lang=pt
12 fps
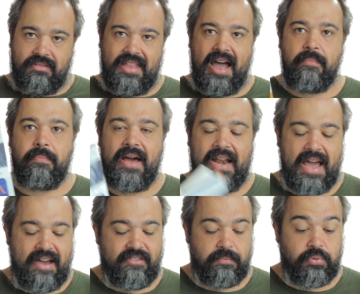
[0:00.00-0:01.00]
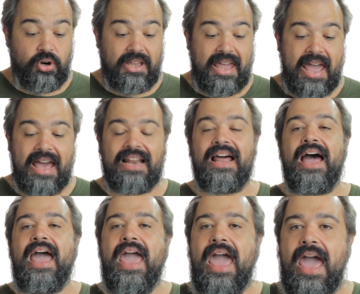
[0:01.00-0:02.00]
da palavra, porque
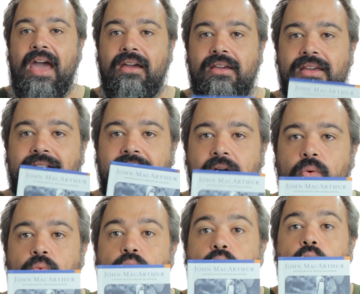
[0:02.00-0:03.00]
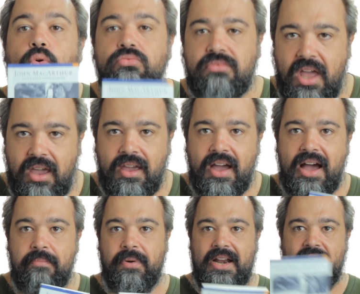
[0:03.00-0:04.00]
ela é e não contém
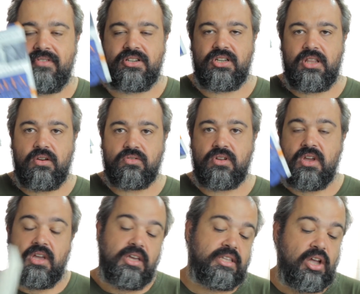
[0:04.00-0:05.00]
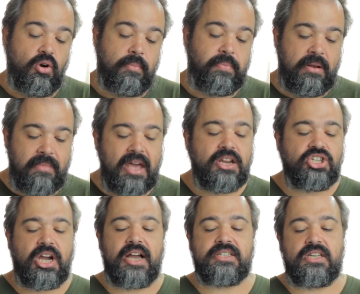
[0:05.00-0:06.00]
a palavra de Deus. Então a primeira
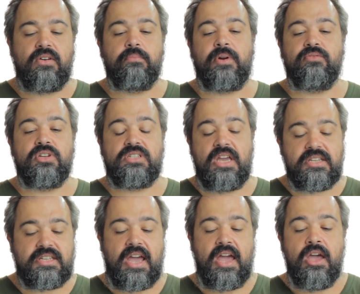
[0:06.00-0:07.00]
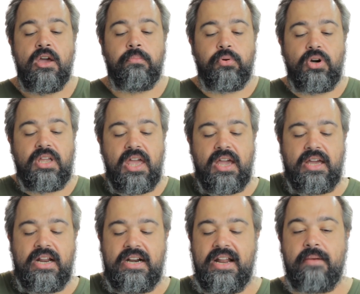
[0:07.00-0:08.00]
indicação é para vocês é: por que
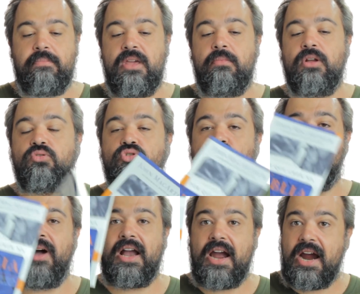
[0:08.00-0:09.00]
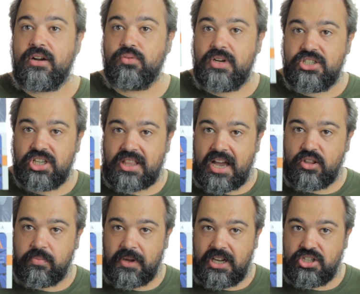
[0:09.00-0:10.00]
crer na Bíblia do John MacArthur,
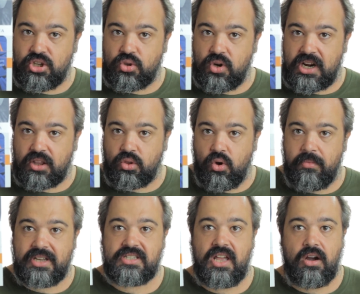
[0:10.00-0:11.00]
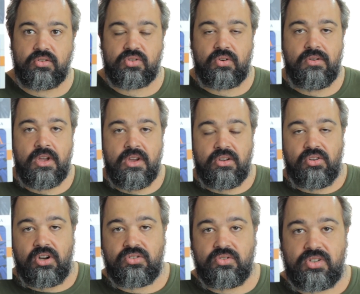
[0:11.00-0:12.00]
editado pela editora Thomas Nelson,
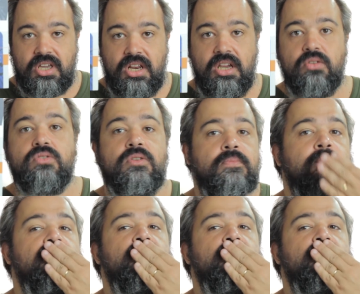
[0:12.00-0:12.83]
nossos queridos